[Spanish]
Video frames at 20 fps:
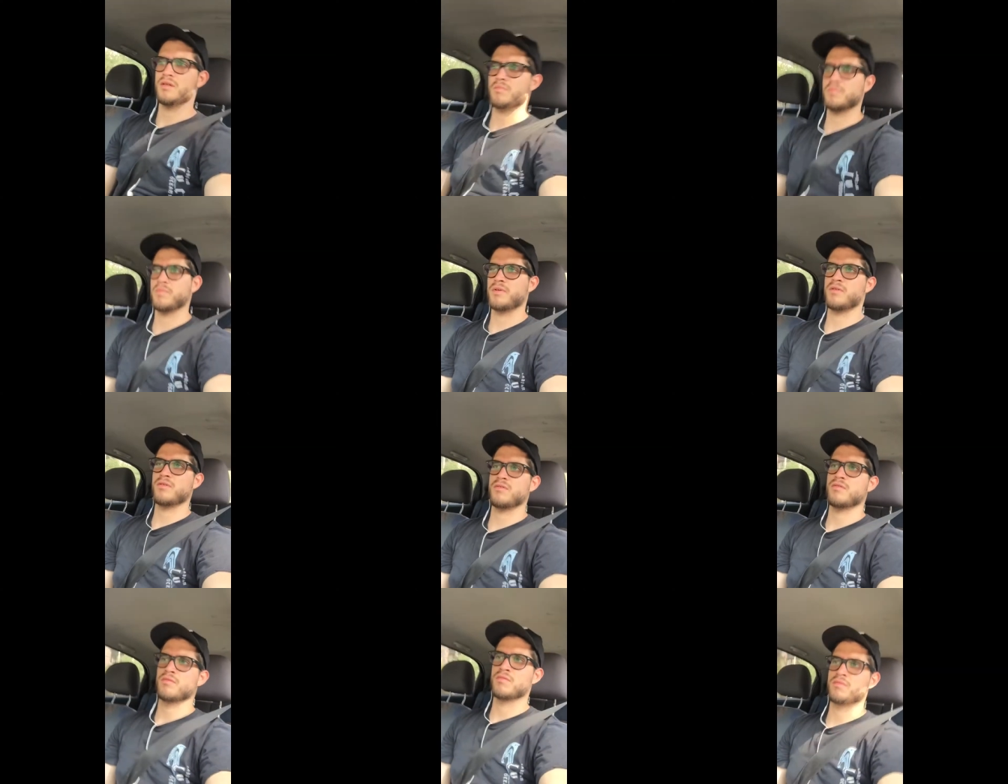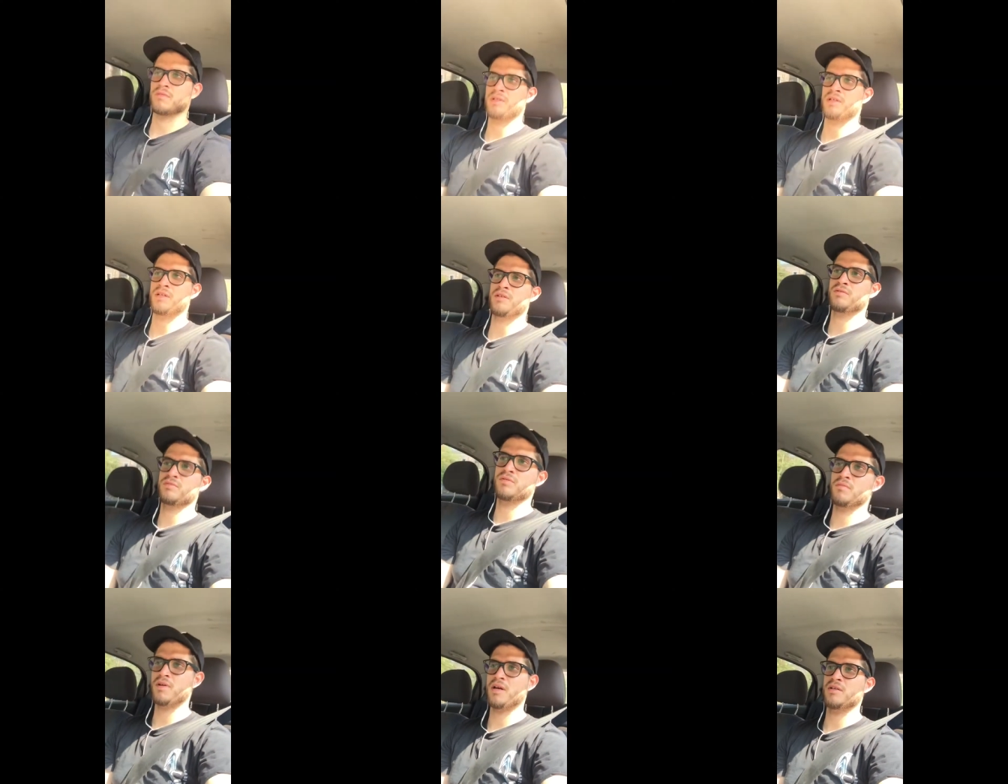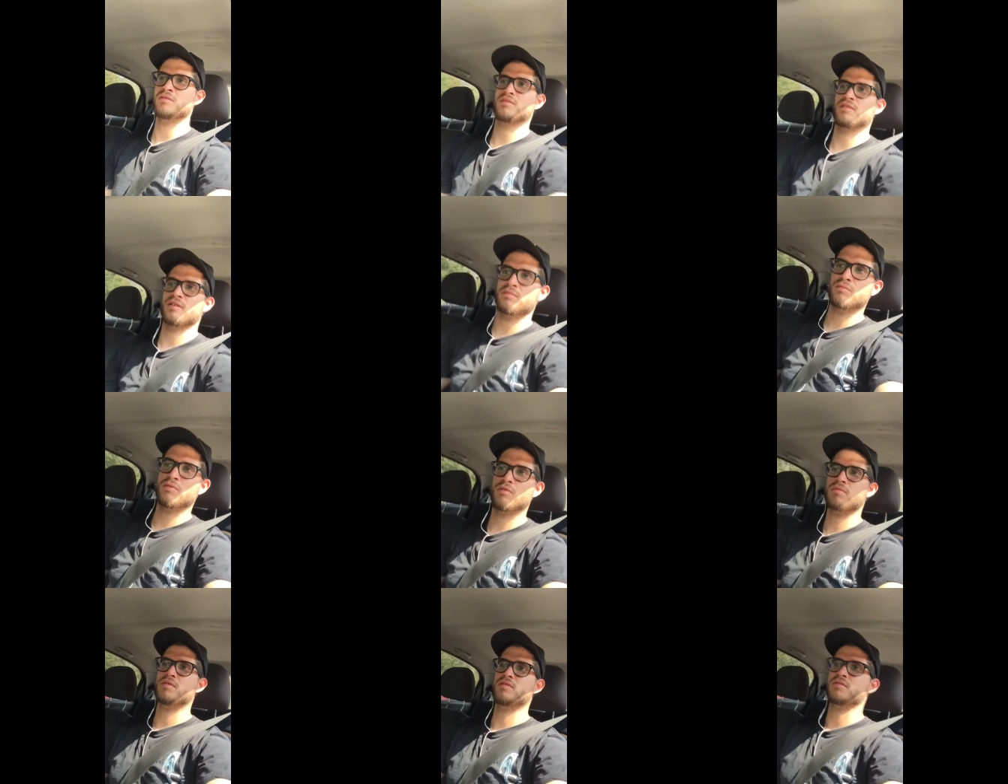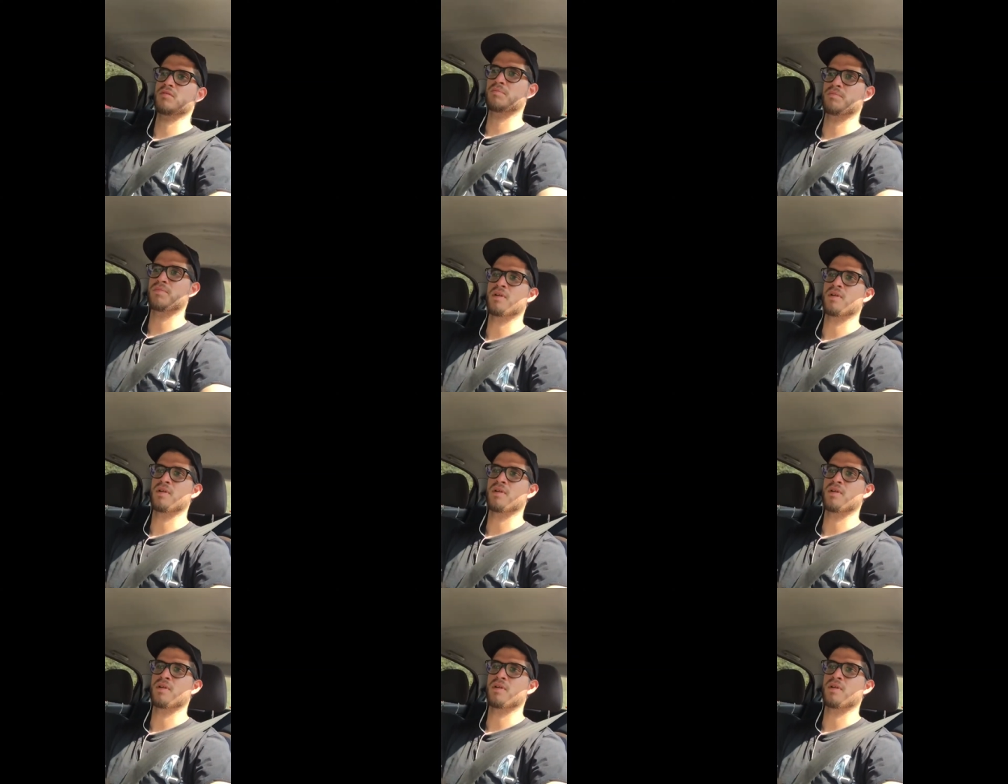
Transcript: Pero como tienes un brazo y estás moviendo